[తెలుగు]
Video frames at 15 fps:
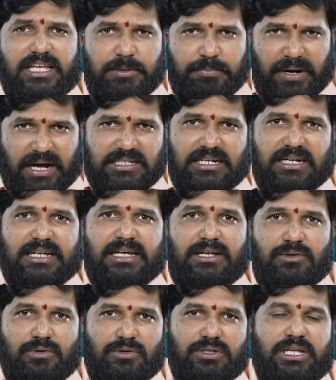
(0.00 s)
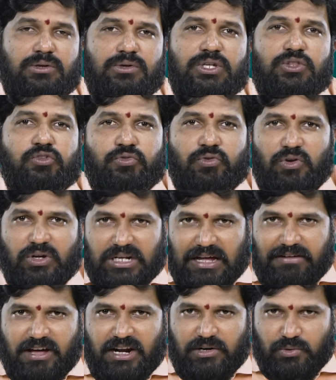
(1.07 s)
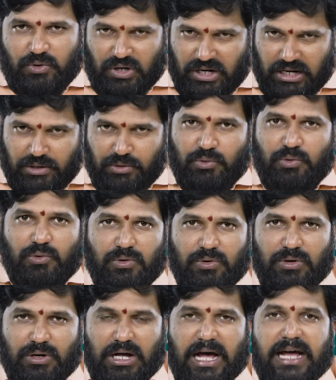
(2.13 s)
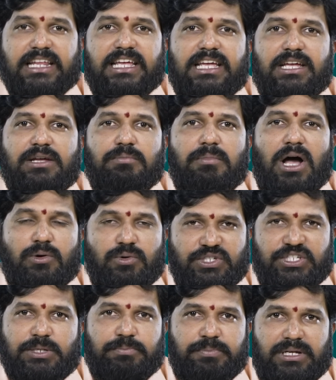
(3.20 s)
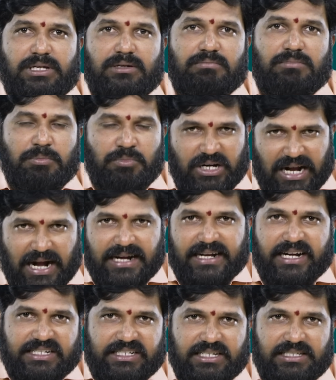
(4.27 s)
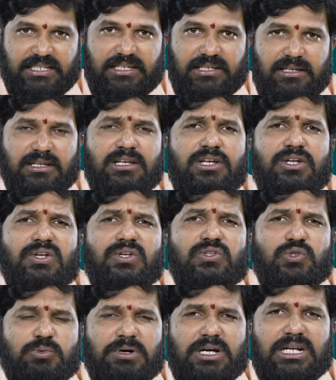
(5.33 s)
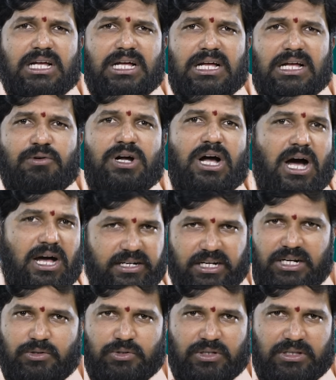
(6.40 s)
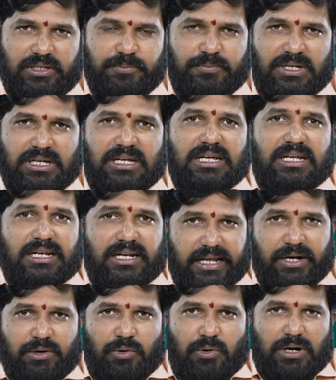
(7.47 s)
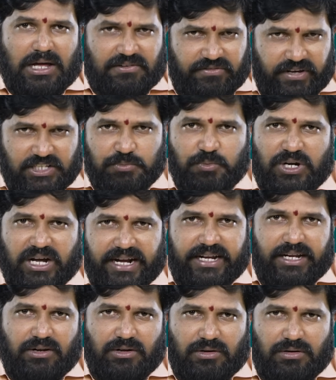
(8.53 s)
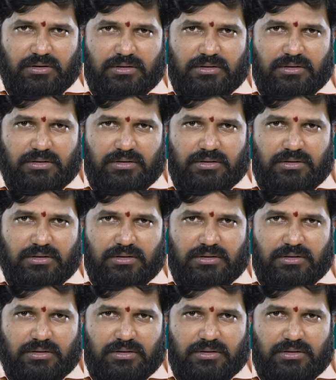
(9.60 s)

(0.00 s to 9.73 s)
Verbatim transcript: ఈ పాస్టర్ గారు నేను హిందుత్వంలోకి రావాలనుకుంటున్నాను అని మాకు చెప్పి మమ్మల్ని కాంటాక్ట్ చేసి సుమారుగా ఒక ఆరు నెలలు అవుతుంది నేను నా ఫేస్బుక్ ఐడిలో